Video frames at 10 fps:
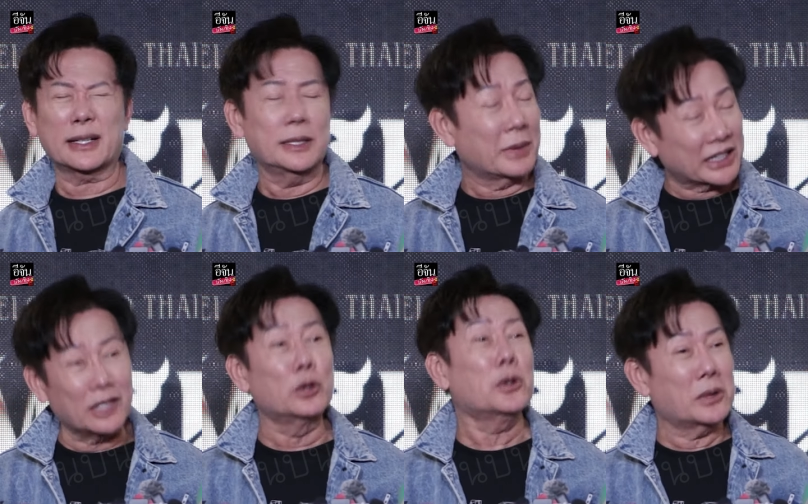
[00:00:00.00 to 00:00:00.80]
คือมันก็
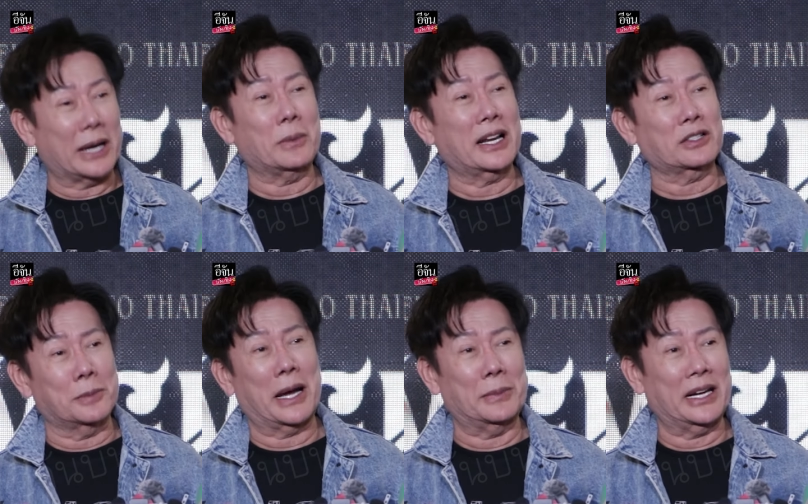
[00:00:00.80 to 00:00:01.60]
รู้อยู่แล้วว่าเราจะ
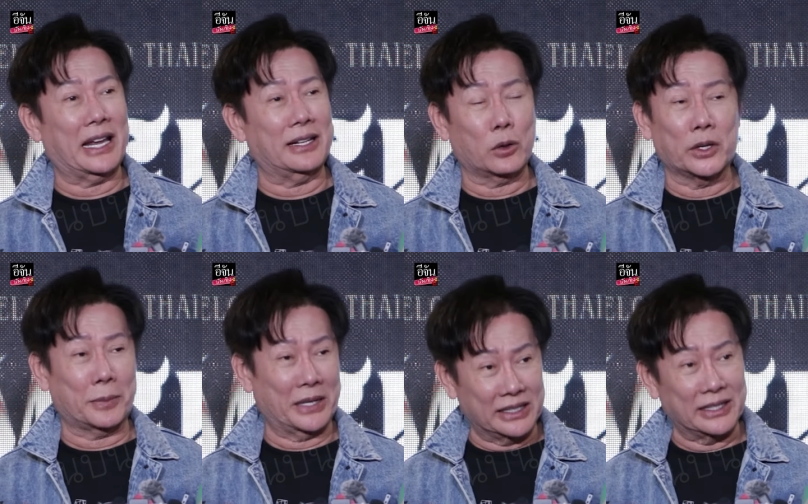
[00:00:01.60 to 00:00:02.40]
มาเมื่อไหร่เราคุยกั
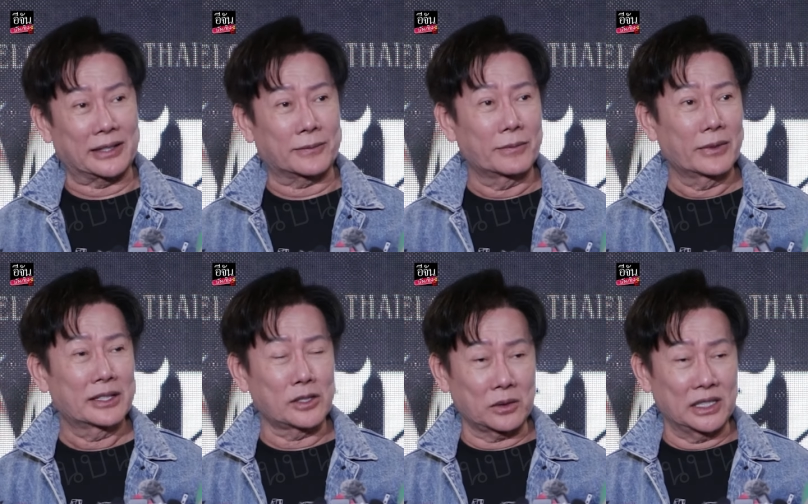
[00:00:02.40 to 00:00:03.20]
นเป็นเดือน
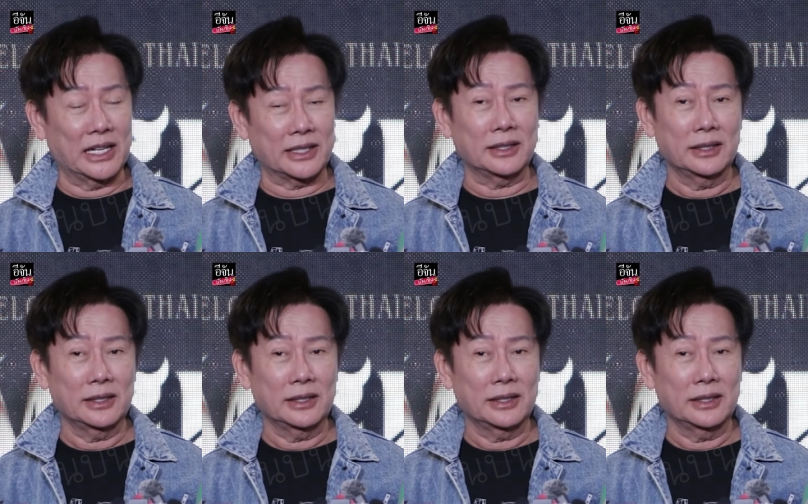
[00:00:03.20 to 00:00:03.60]
สองเดือน